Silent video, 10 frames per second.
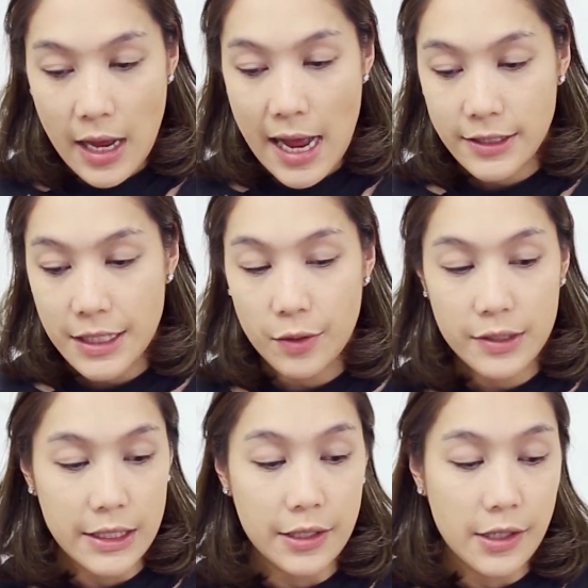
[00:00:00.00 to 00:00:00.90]
อายแชโด
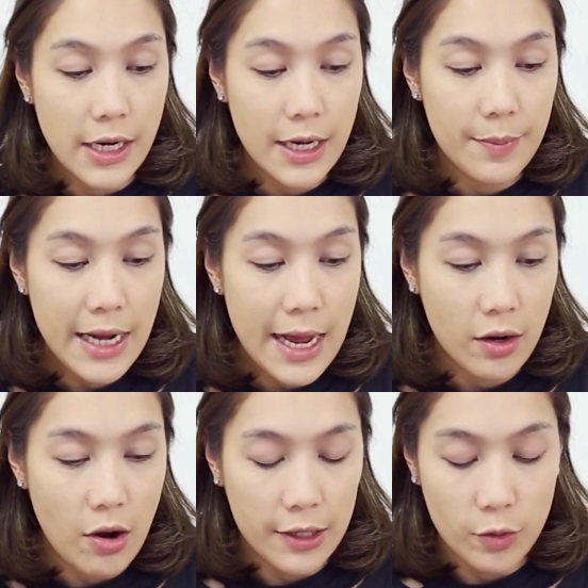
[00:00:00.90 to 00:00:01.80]
ว์สีเนื้อธรรมดา
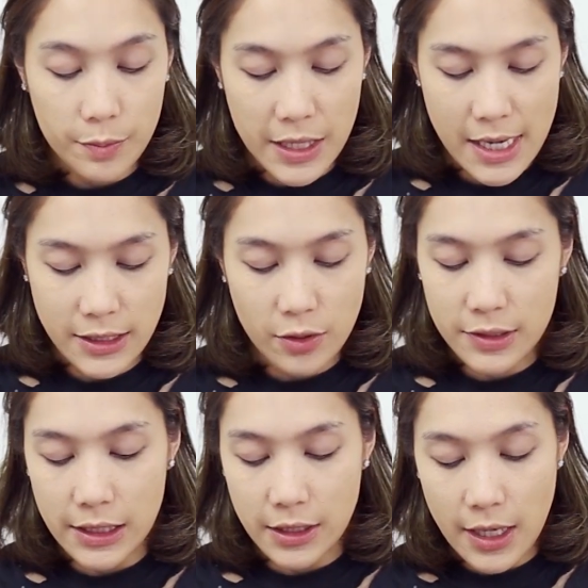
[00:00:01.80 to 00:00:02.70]
ก่อน คุณมีอายแชโด
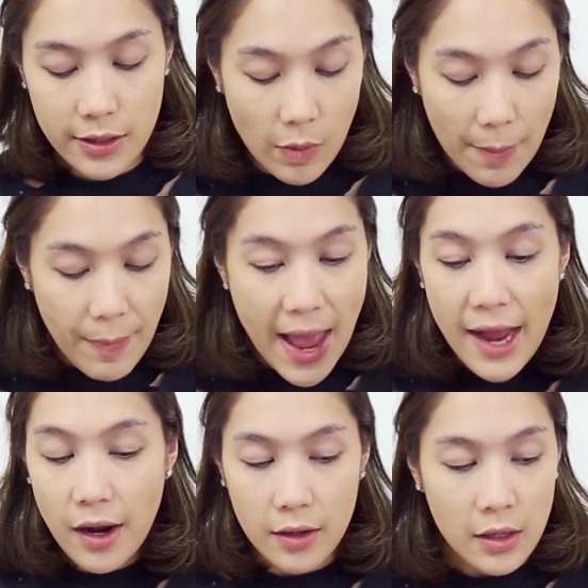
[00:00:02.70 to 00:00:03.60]
ว์สีเนื้อหรือว่าแป้ง